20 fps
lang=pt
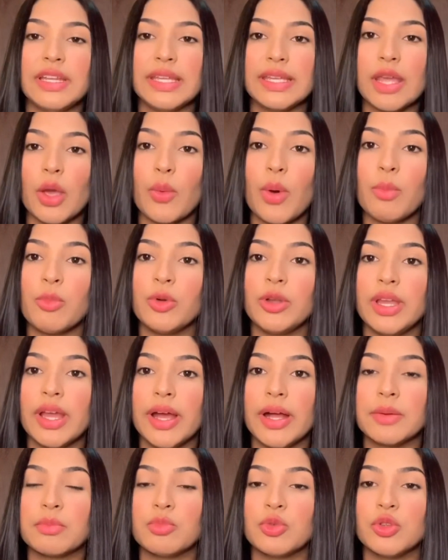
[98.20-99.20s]
é uma
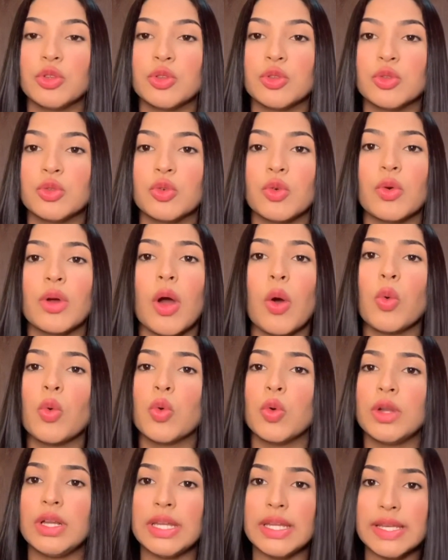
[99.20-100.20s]
mulher muito
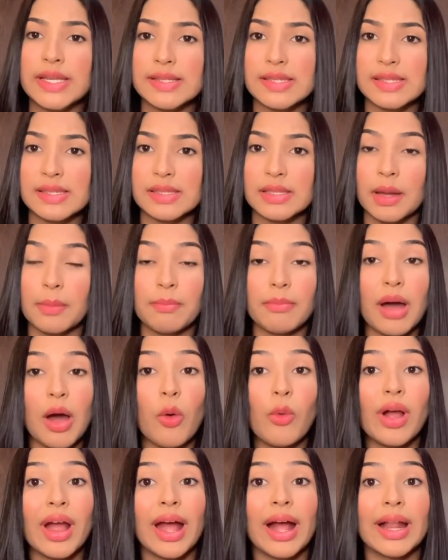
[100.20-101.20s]
calculista,
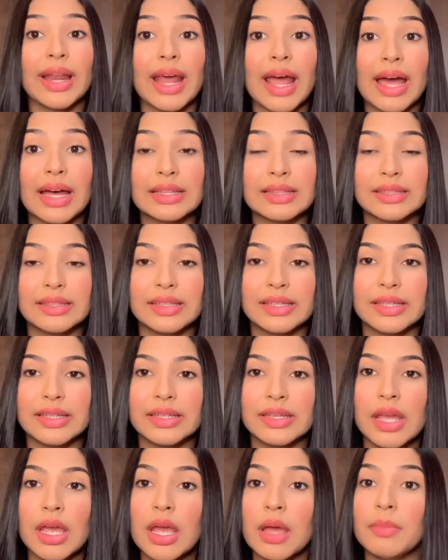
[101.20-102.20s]
mau caráter,
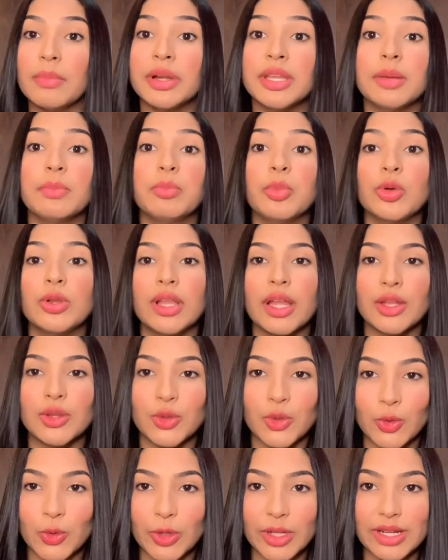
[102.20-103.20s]

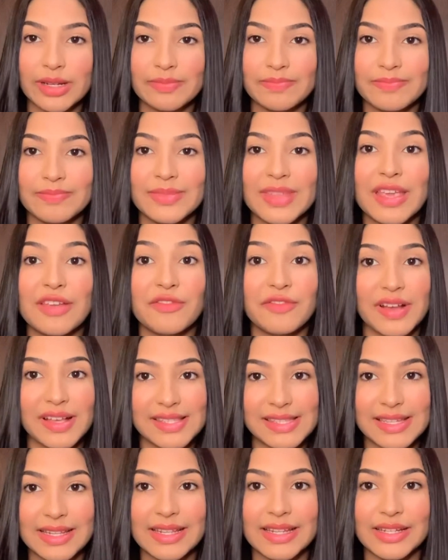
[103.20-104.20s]
manipuladora e
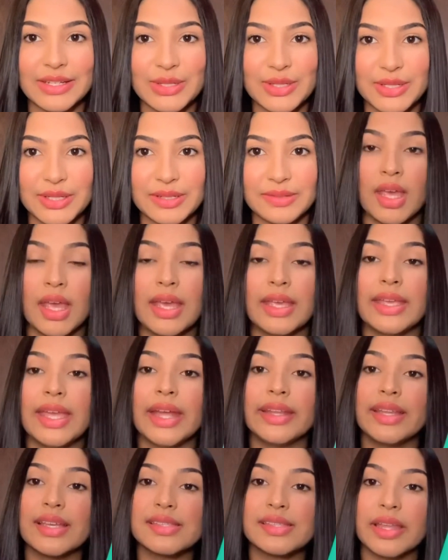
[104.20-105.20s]
fascinante. E
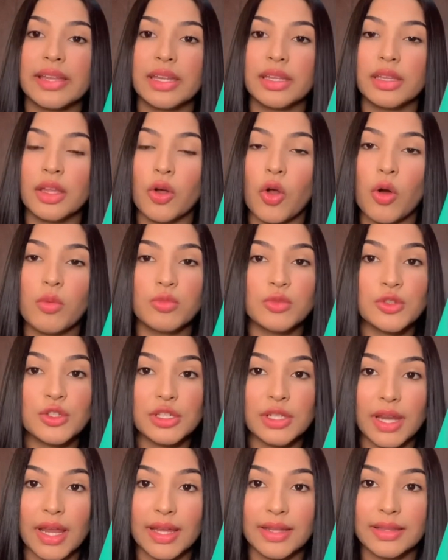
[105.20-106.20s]
é descrita como
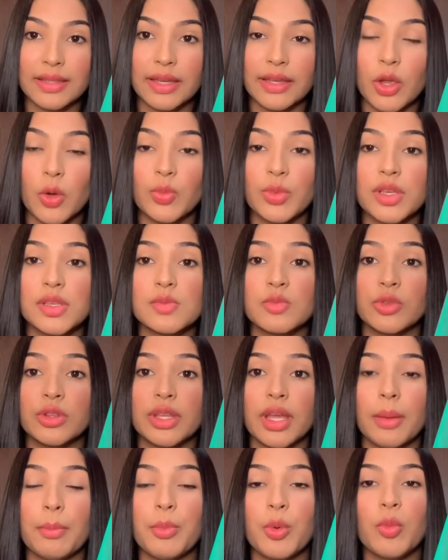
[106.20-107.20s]
direta e ao mesmo
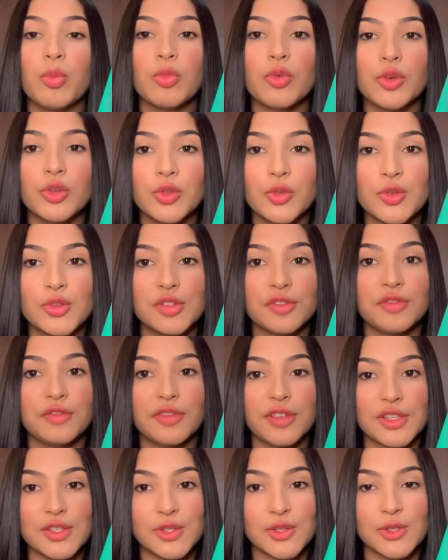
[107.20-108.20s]
tempo muito
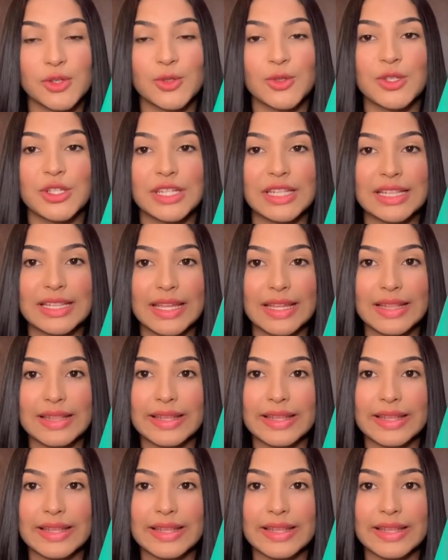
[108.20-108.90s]
difícil de entender.